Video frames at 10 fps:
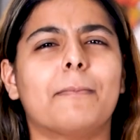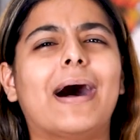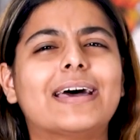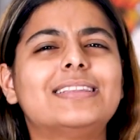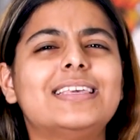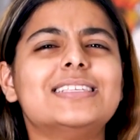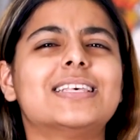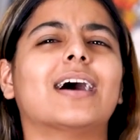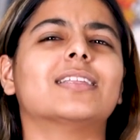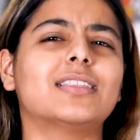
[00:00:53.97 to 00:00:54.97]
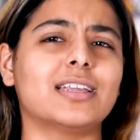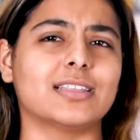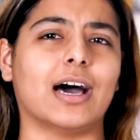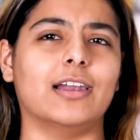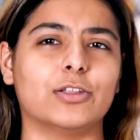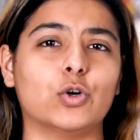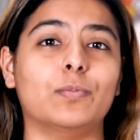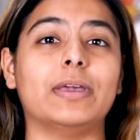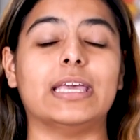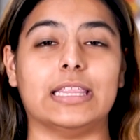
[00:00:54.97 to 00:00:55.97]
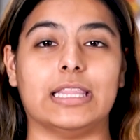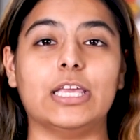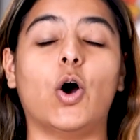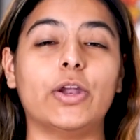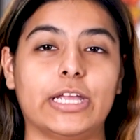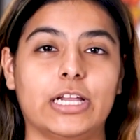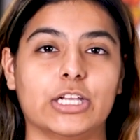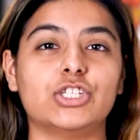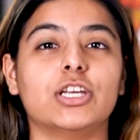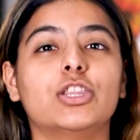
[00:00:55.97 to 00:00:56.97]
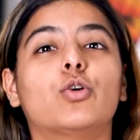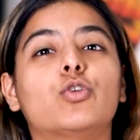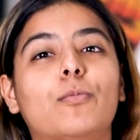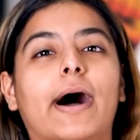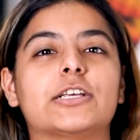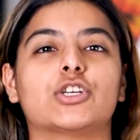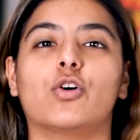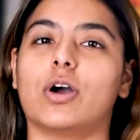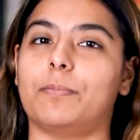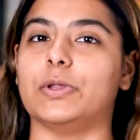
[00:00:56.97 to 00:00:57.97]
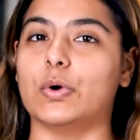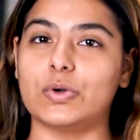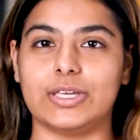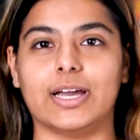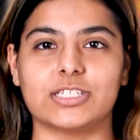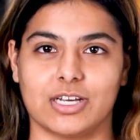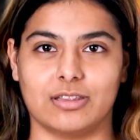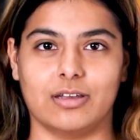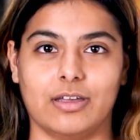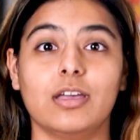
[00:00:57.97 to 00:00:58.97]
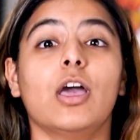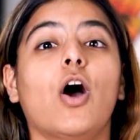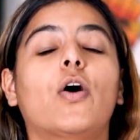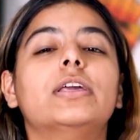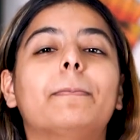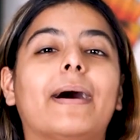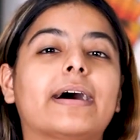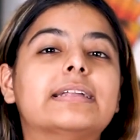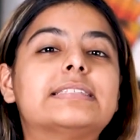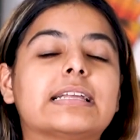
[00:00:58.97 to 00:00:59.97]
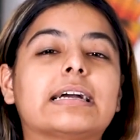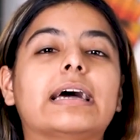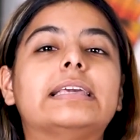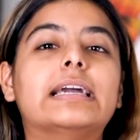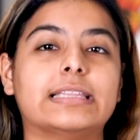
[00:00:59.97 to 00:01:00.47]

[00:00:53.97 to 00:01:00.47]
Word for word: भारत की ज़्यादातर अदालतों में हिंदी और इंग्लिश इन दोनों भाषाओं का प्रयोग किया जाता है और ये भारत सरकार की